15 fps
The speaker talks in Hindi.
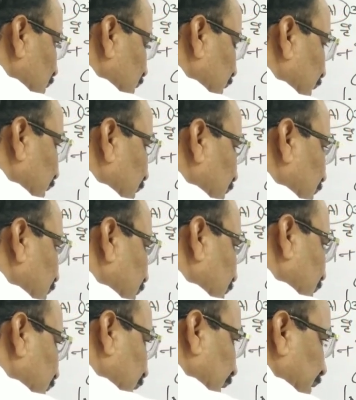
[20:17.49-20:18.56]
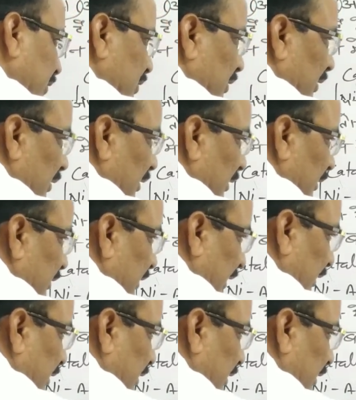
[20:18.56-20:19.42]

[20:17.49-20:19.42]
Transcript: ये एच या